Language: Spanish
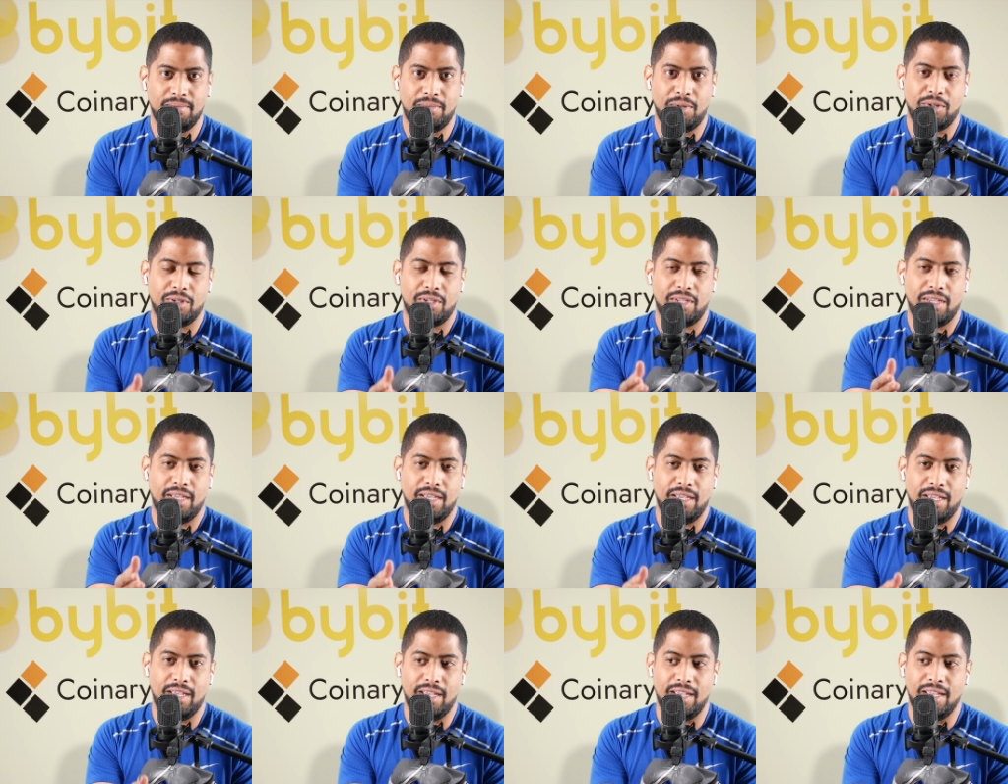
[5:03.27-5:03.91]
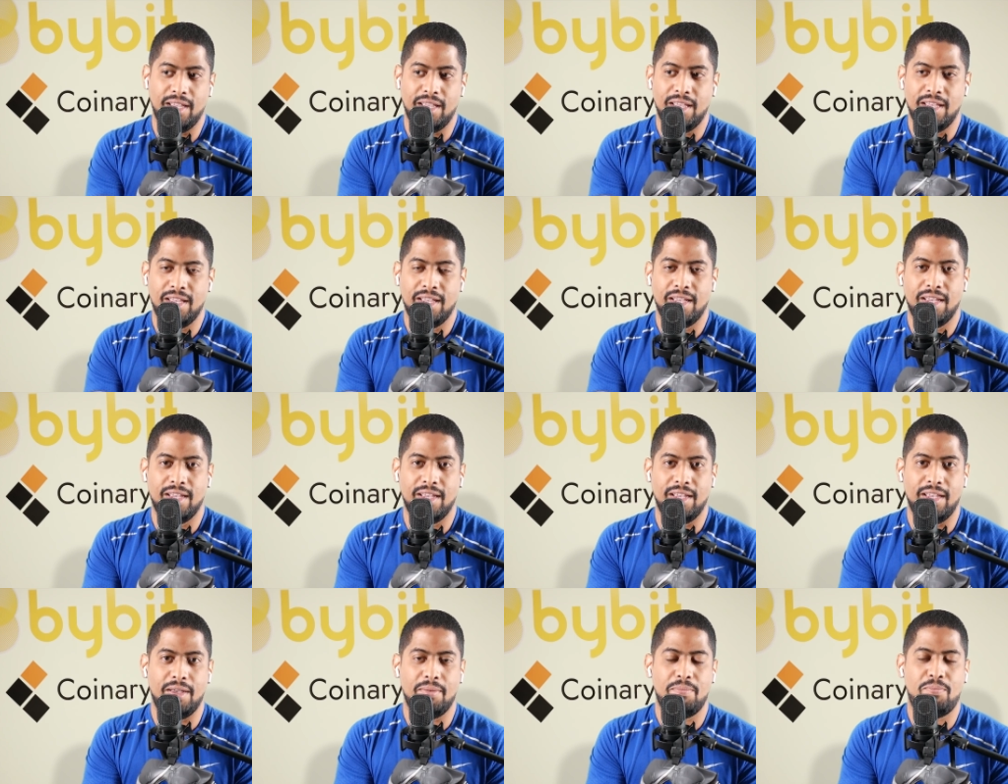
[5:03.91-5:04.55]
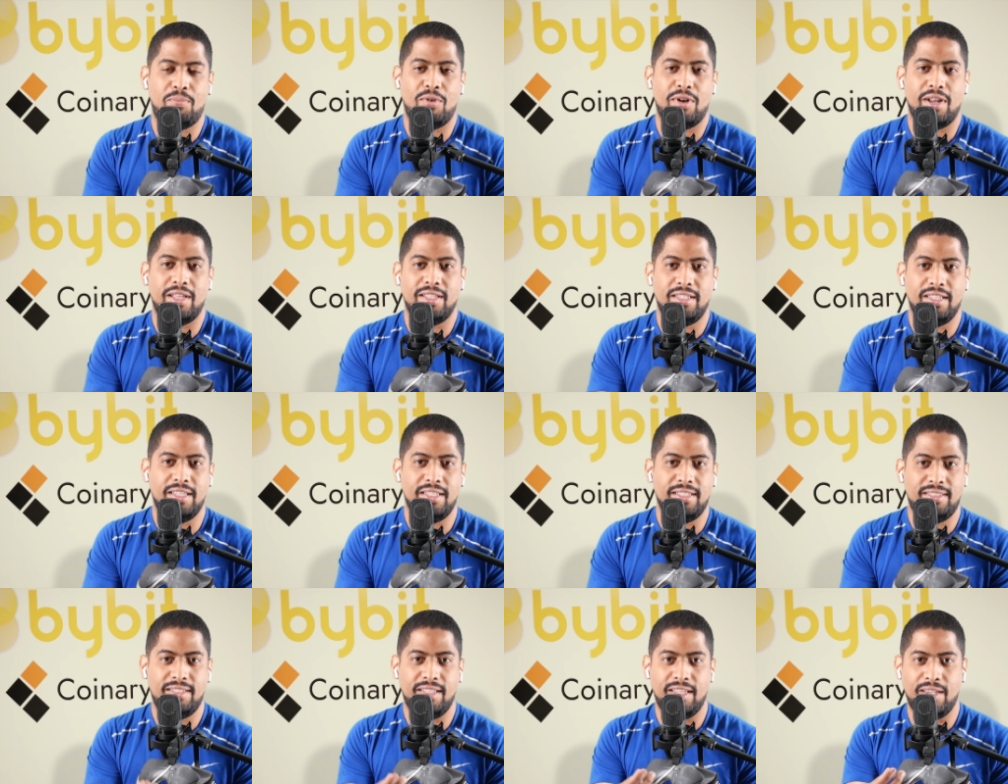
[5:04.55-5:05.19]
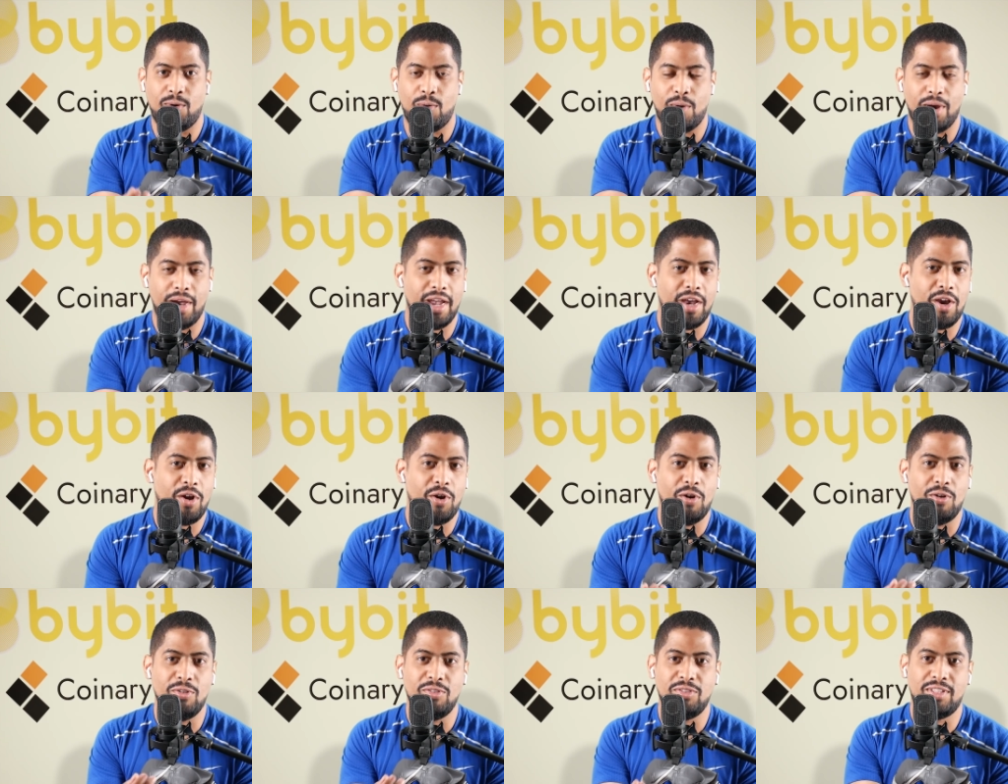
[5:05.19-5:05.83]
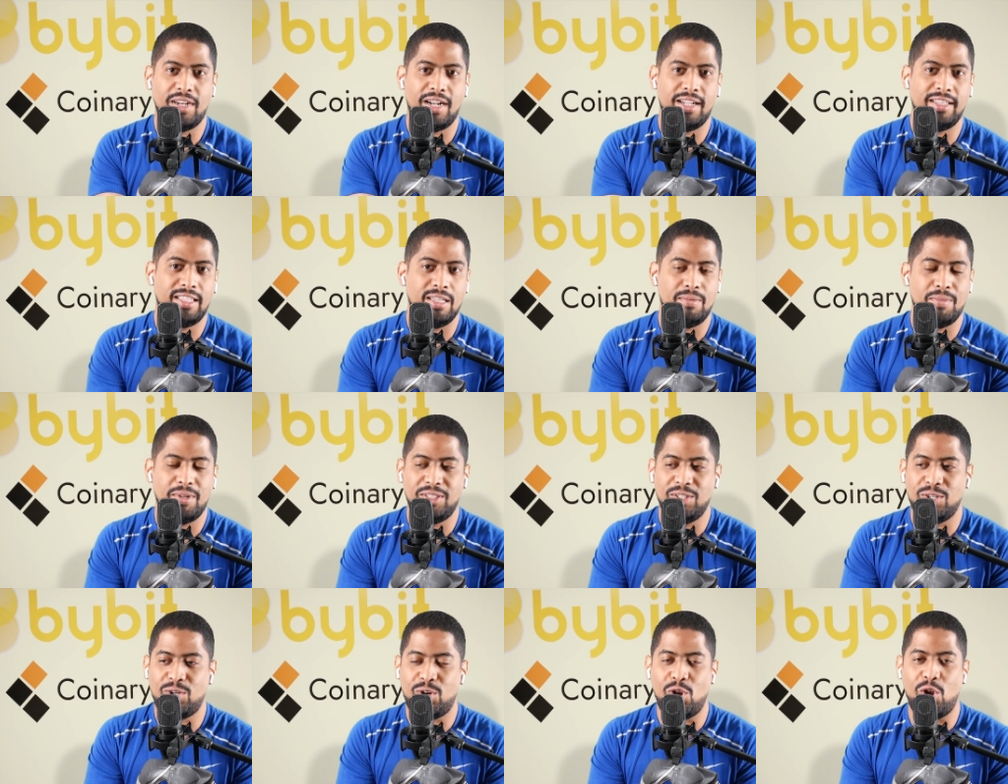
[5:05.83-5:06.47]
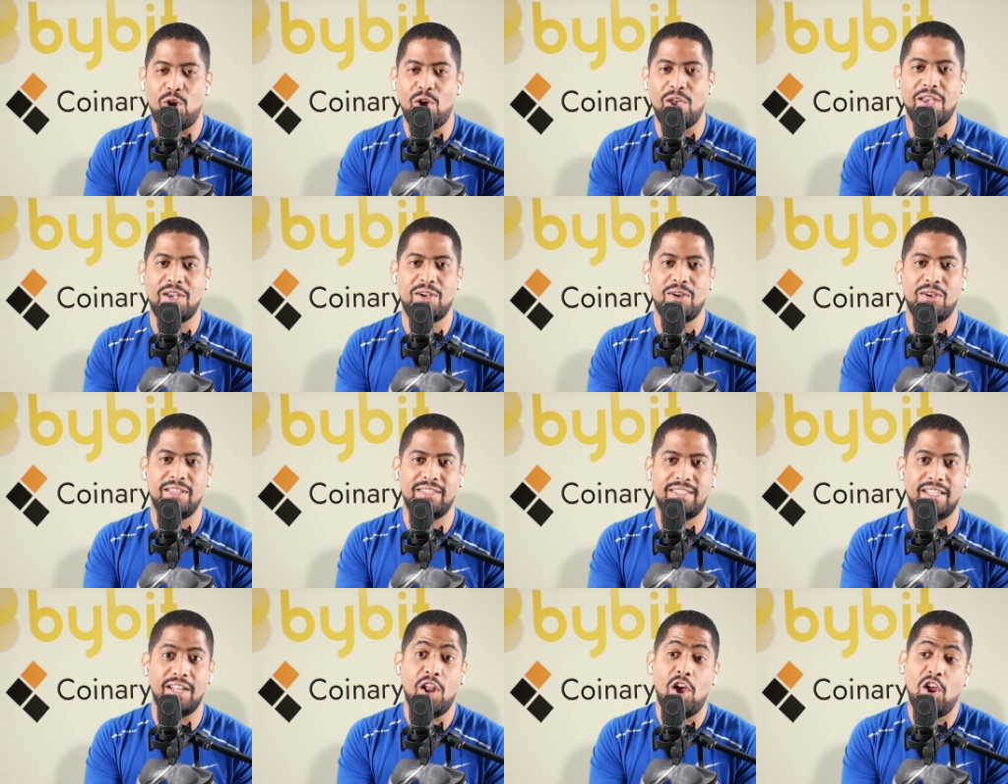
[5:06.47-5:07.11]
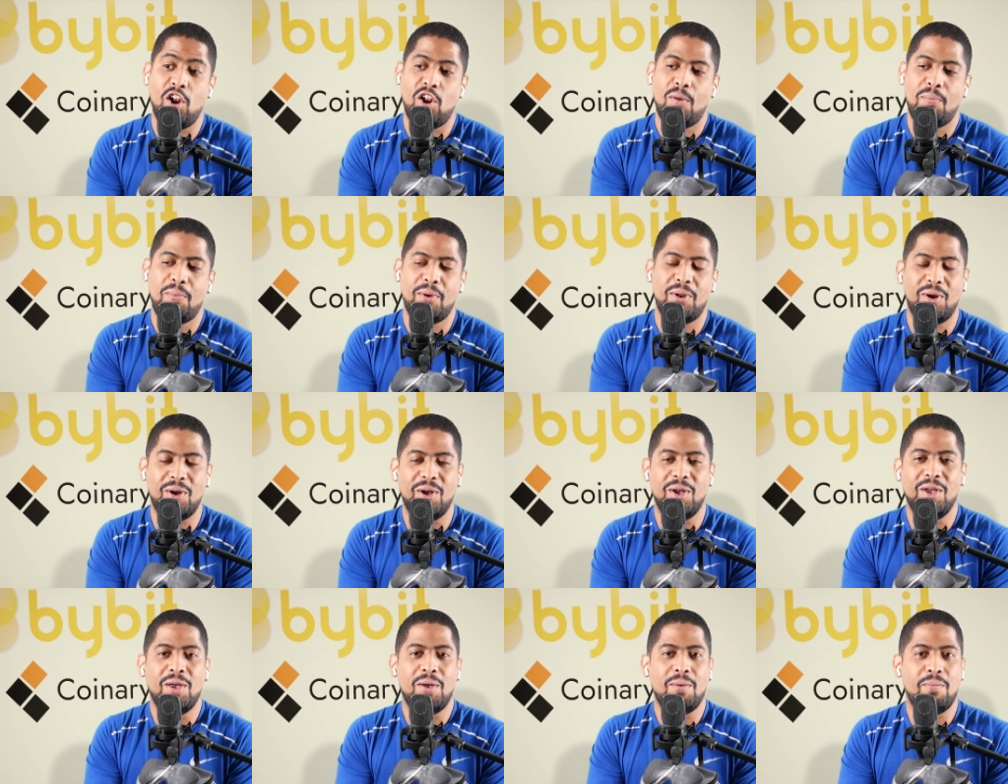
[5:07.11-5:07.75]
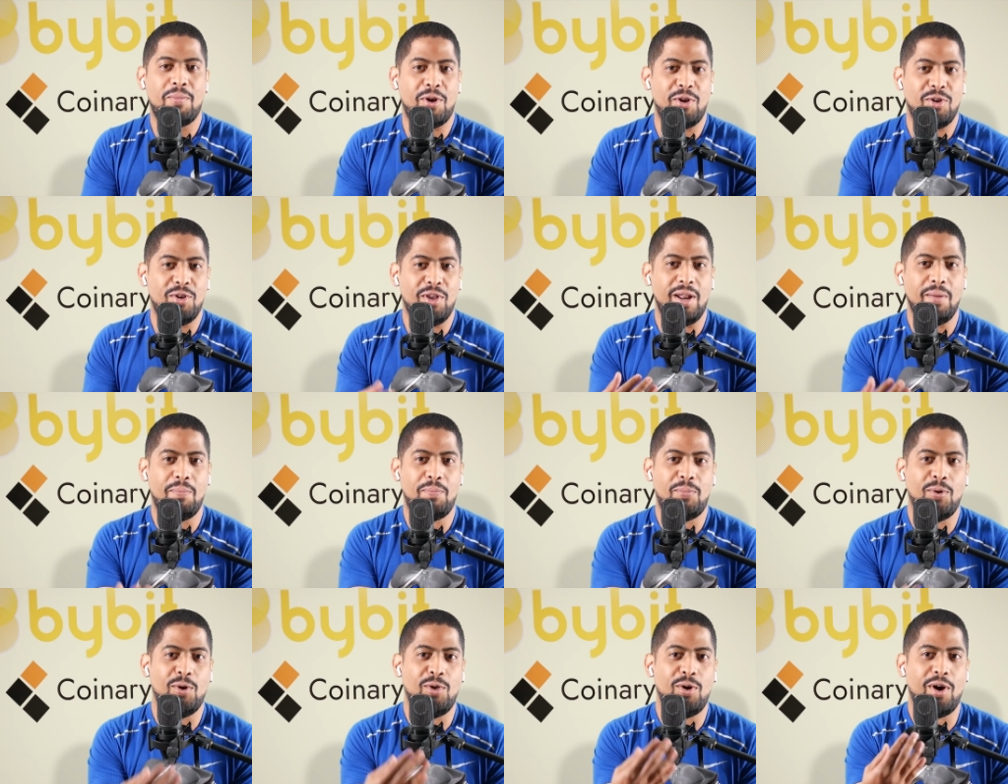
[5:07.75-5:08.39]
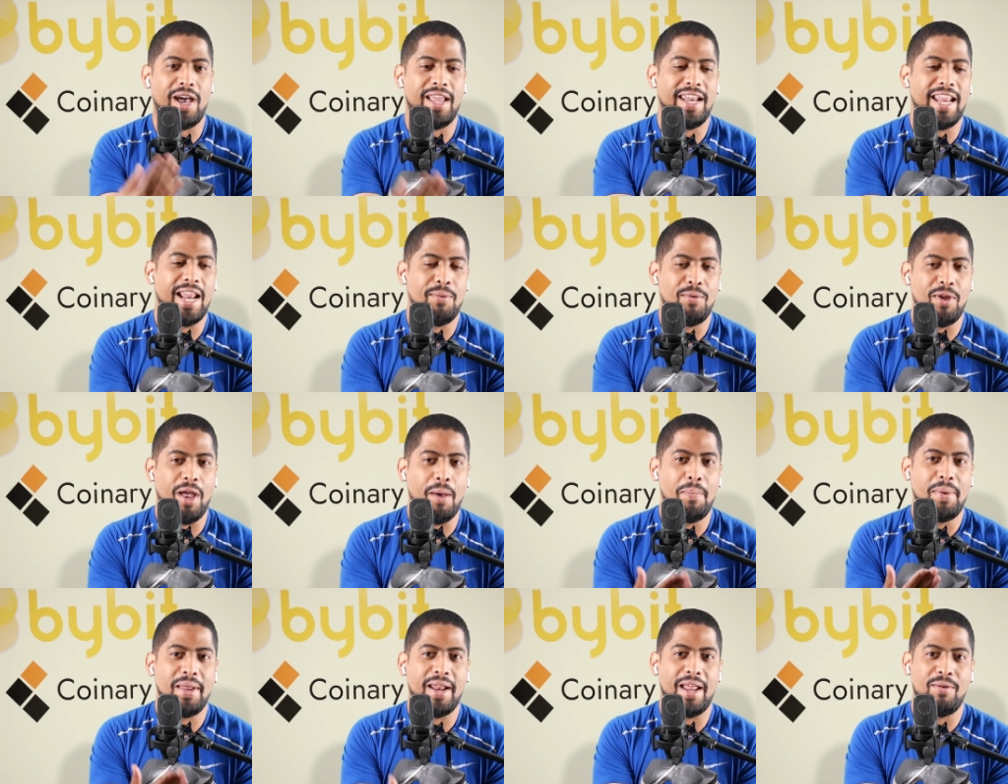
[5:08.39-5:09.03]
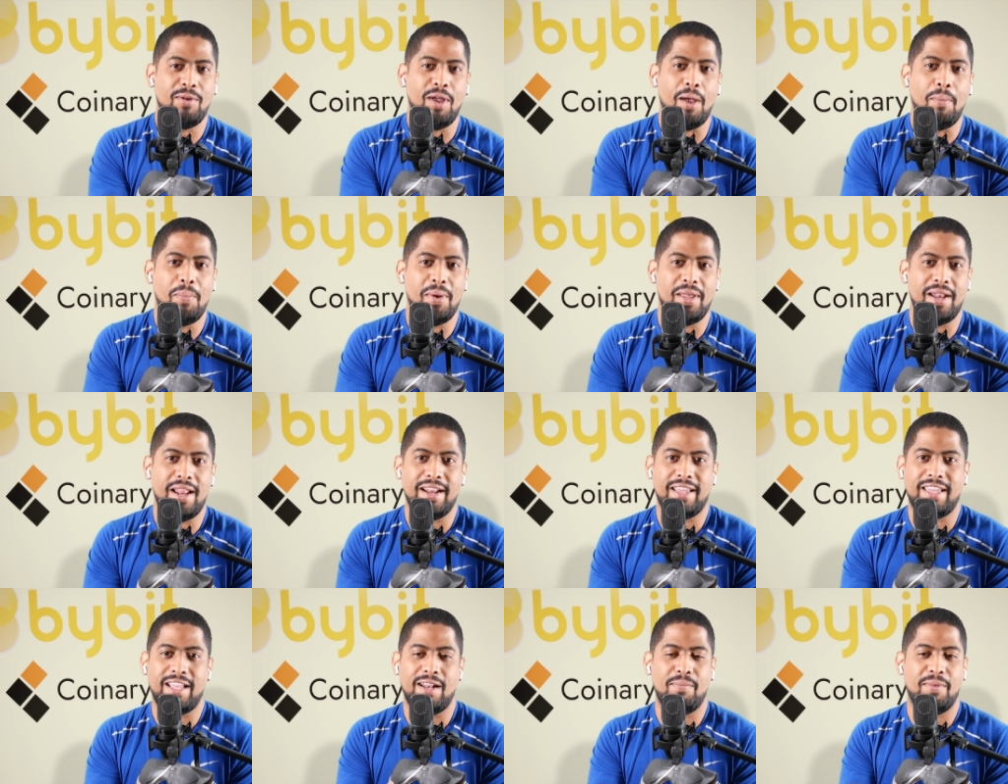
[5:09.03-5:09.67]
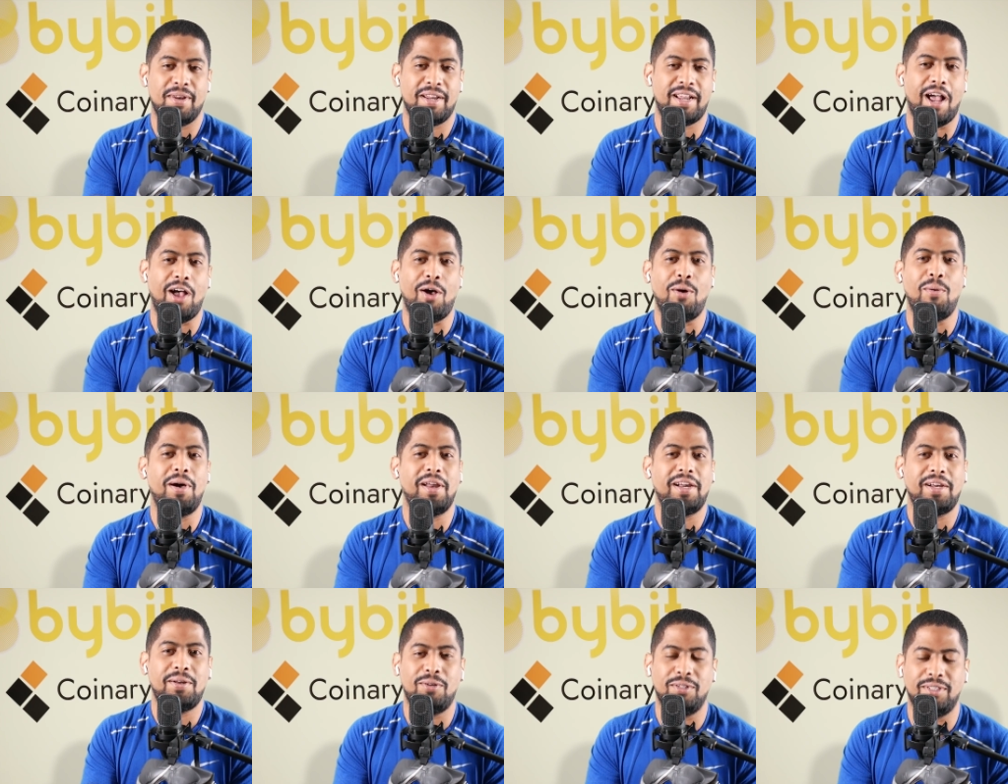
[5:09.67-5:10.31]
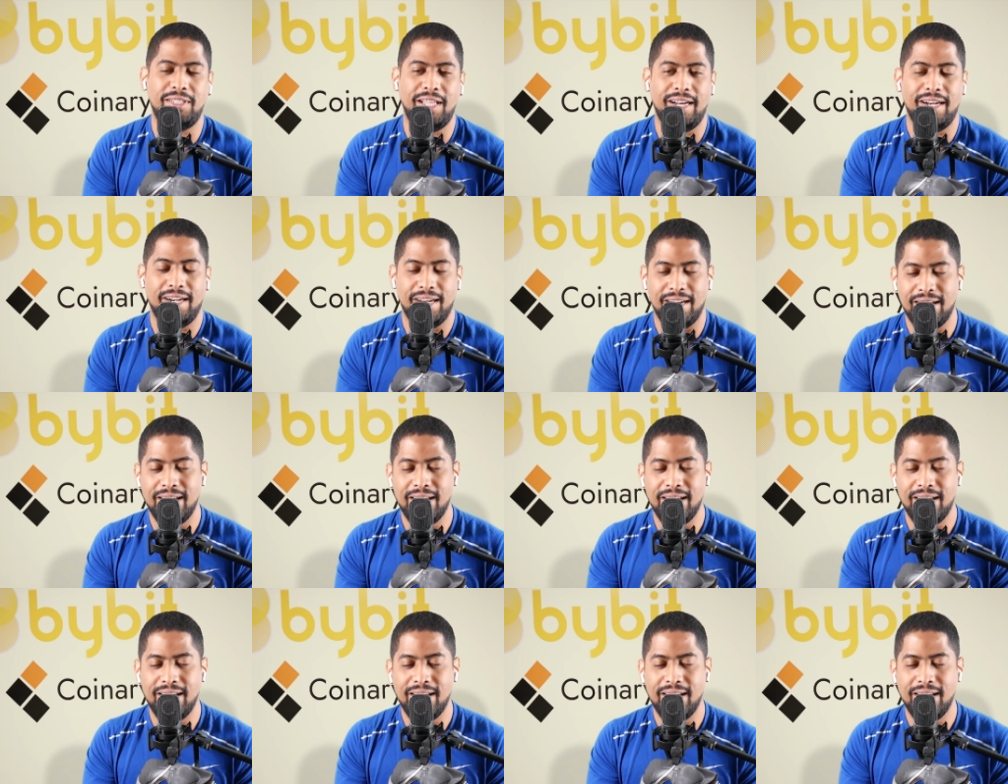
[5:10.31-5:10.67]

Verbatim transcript: porque eh, por allí si sí juega en contra el tema psicológico y dice, no, no, pero, pero yo la puedo ganar, voy a esperar, voy a esperar que el mercado va a rebotar.